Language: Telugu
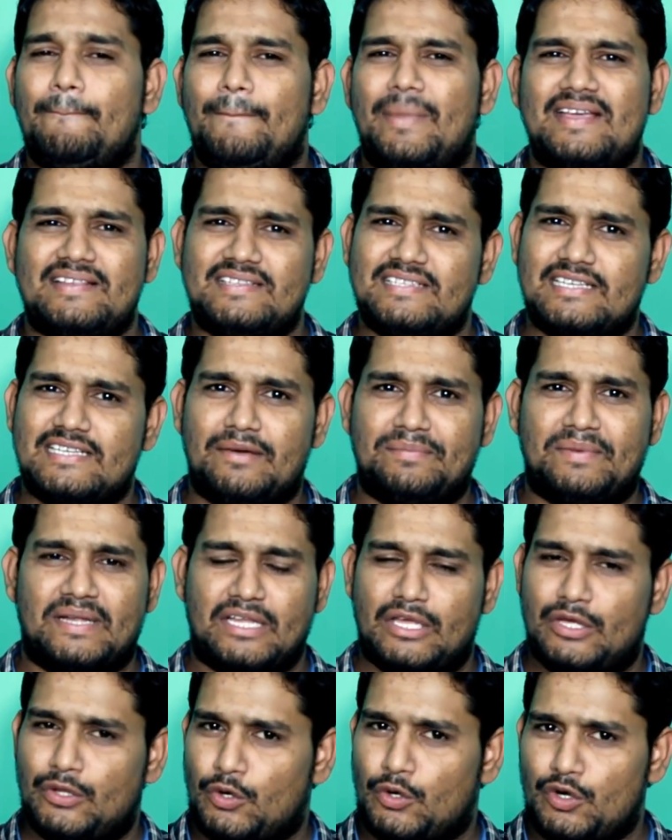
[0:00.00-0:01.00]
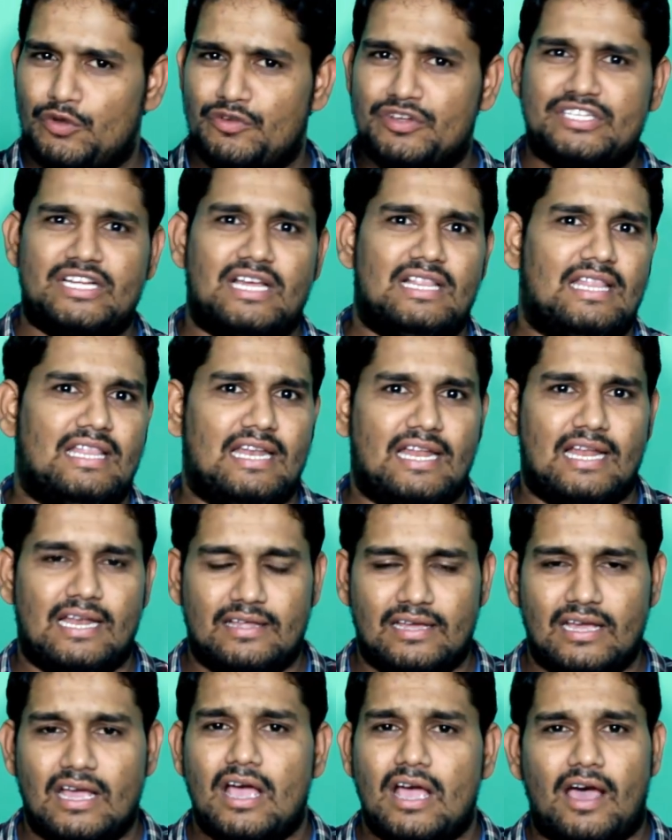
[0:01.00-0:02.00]
బేసిక్గా మనకి రెండు విషయాలు తెలియాలి
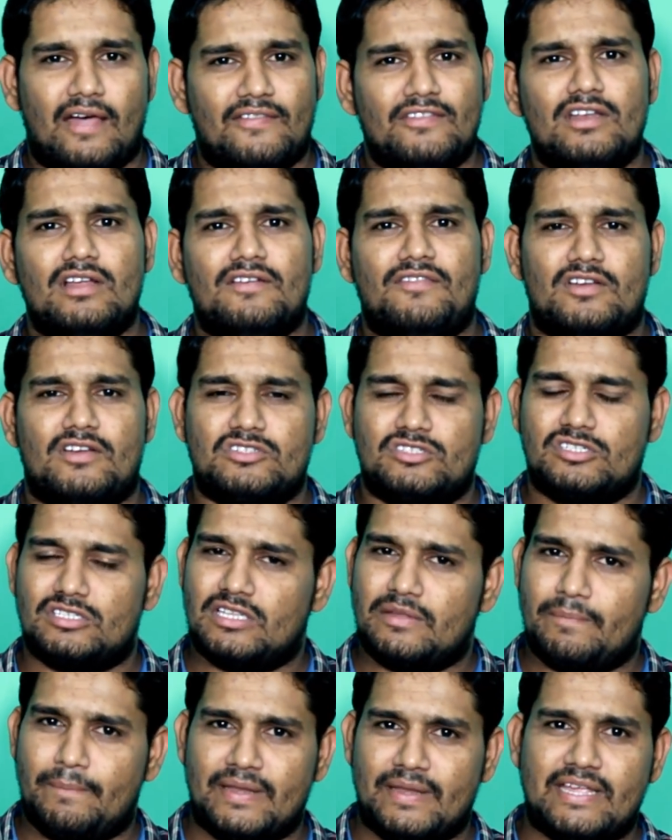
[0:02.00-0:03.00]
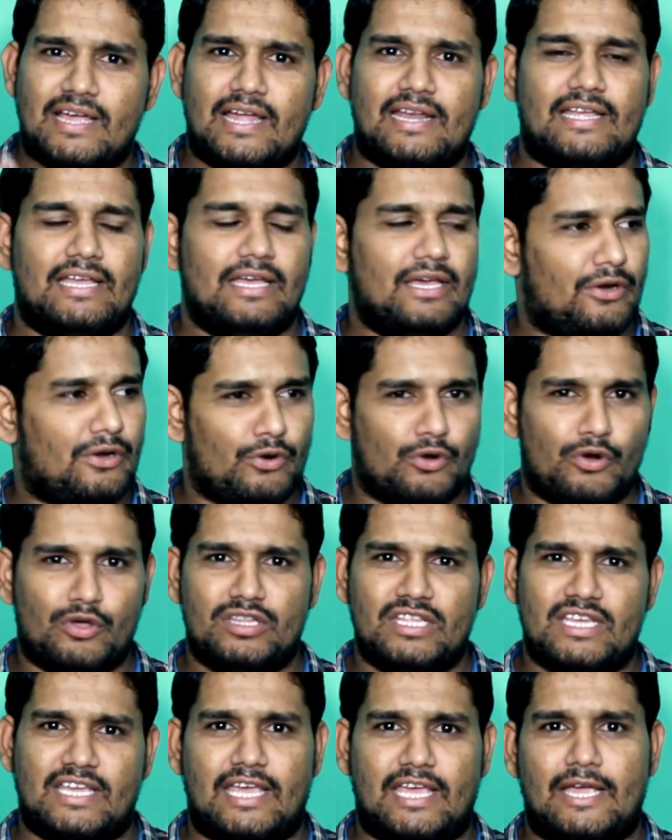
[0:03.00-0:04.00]
అందులో ఫస్ట్ ది బిర్యానీ
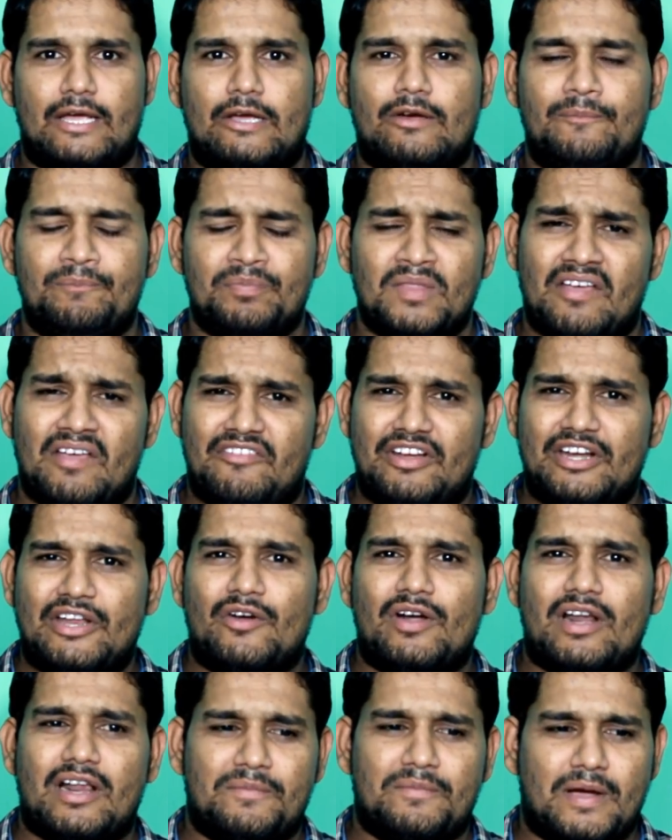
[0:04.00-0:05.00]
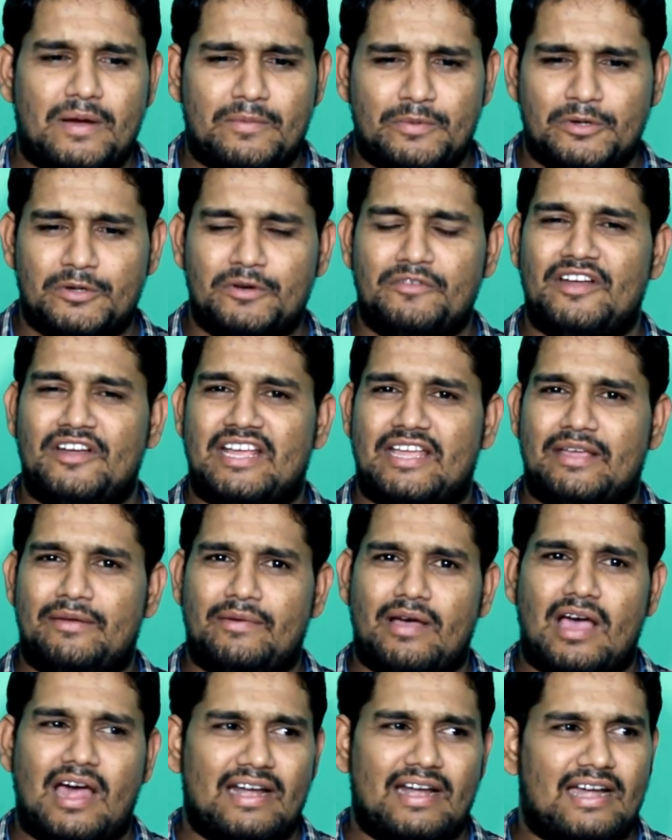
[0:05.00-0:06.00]
రెండోది కేక్ వీడియోడ్రా బాబు వీడికి
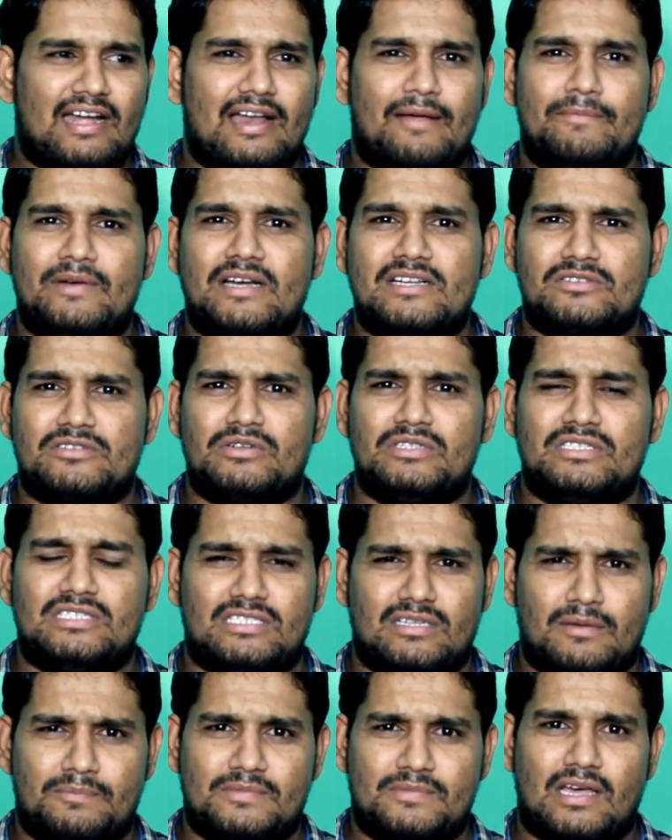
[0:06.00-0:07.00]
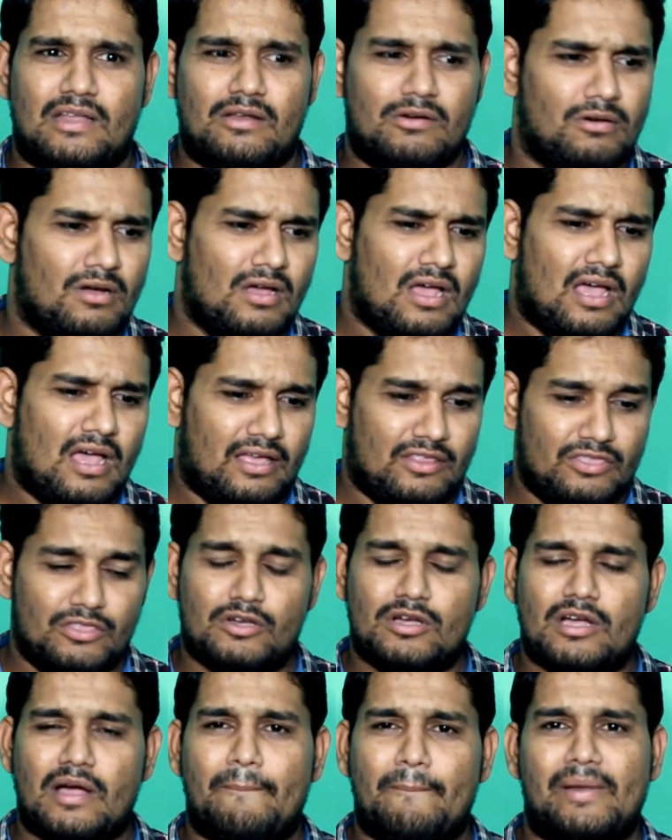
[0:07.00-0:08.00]
ఆండ్రాయిడ్ అప్డేట్స్ గురించి చెప్తాను
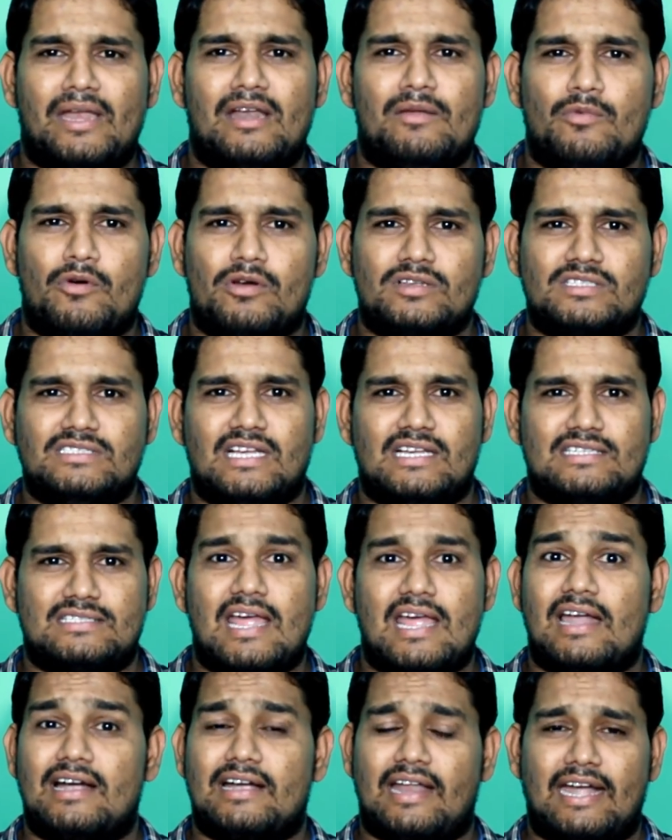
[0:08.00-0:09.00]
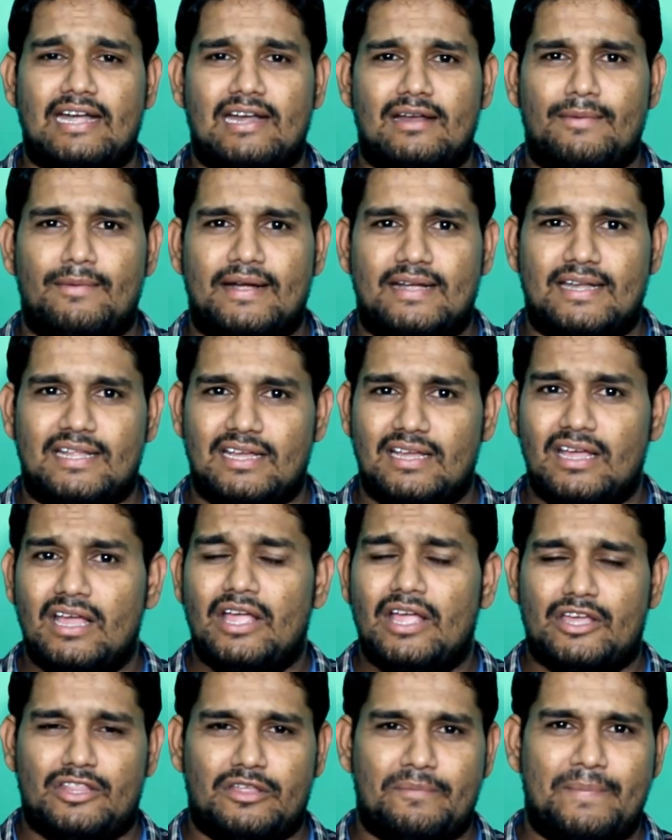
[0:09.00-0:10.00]
ఎందుకు కంపెనీలు మోసం చేస్తాయని టైటిల్ పెట్టి
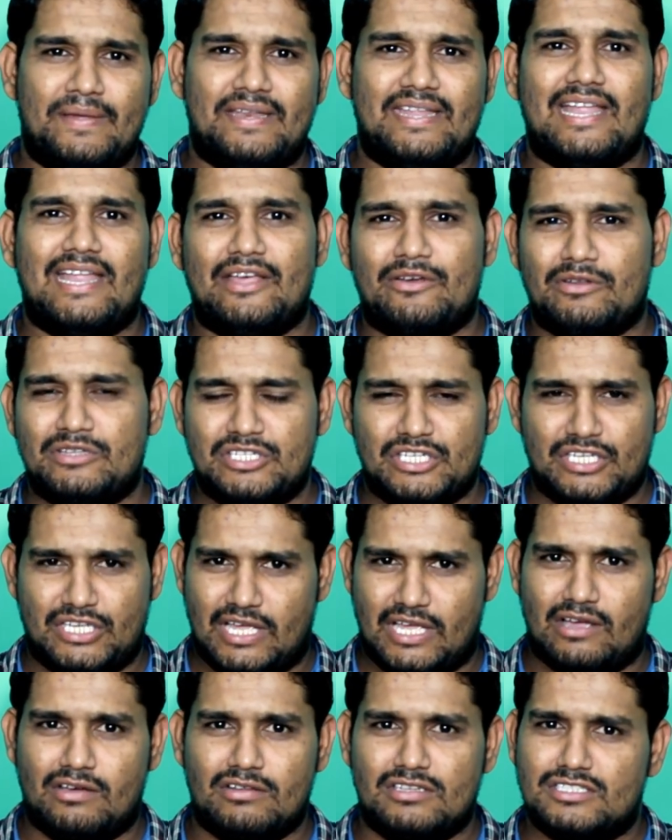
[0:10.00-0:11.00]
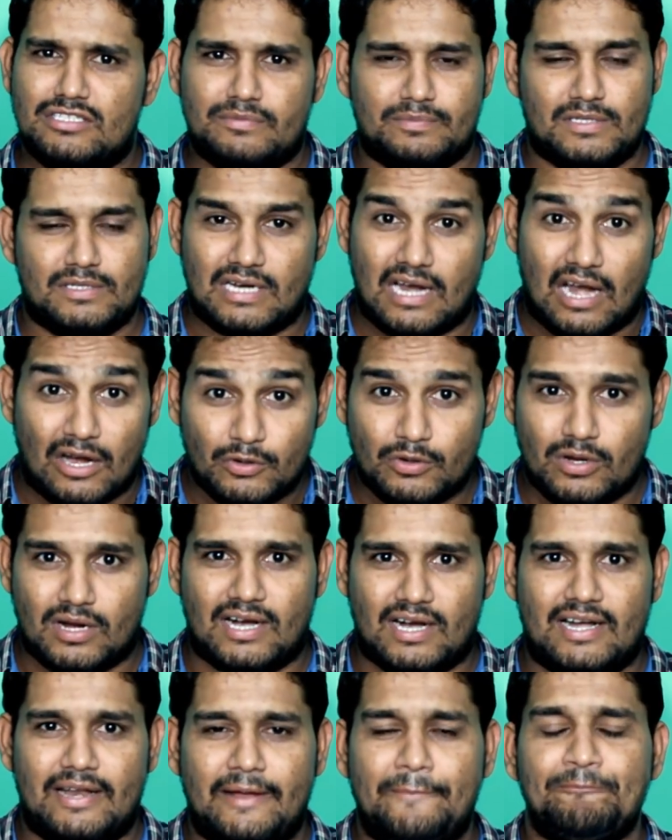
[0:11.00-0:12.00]
ఏదో బిర్యానీ గురించి కేక్ గురించి చెప్తాను
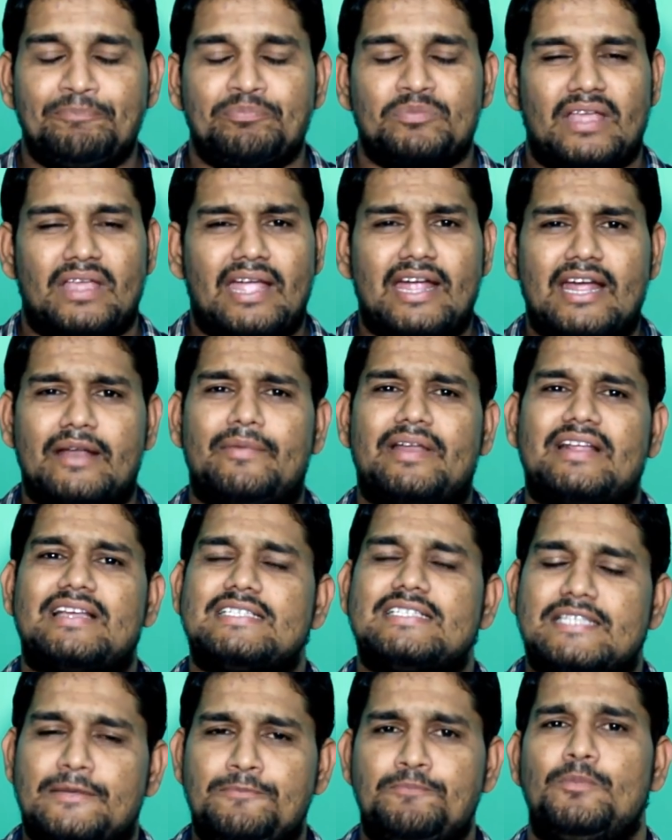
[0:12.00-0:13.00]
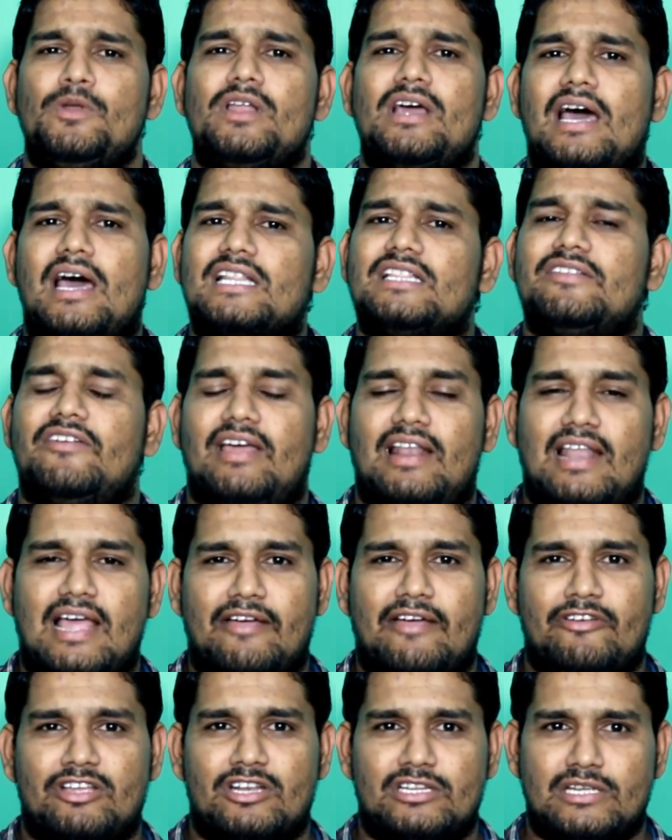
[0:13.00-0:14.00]
అనుకోకండి ఇక్కడ మనకి సింపుల్గా అర్థమయ్యే
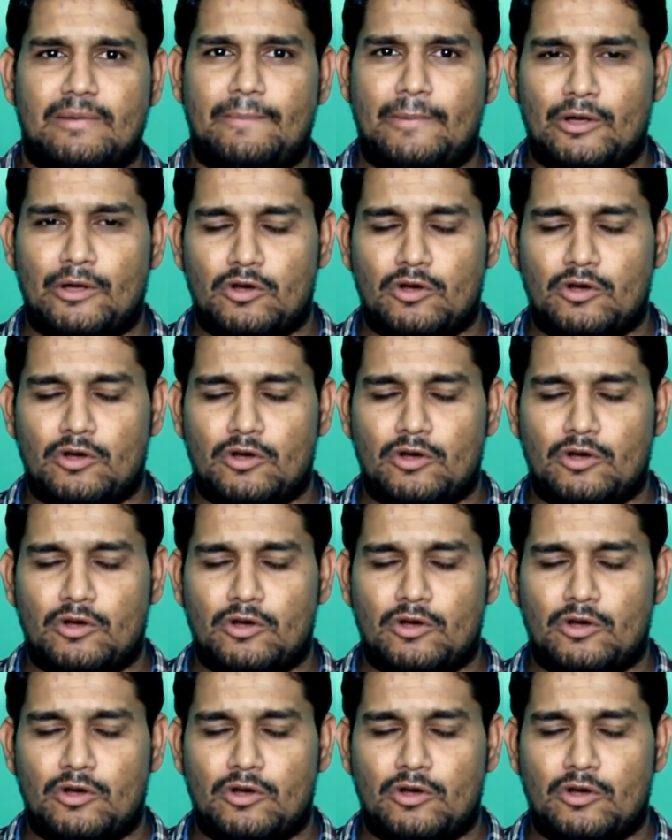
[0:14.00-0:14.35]
లాంగ్వేజ్లో చెప్పడం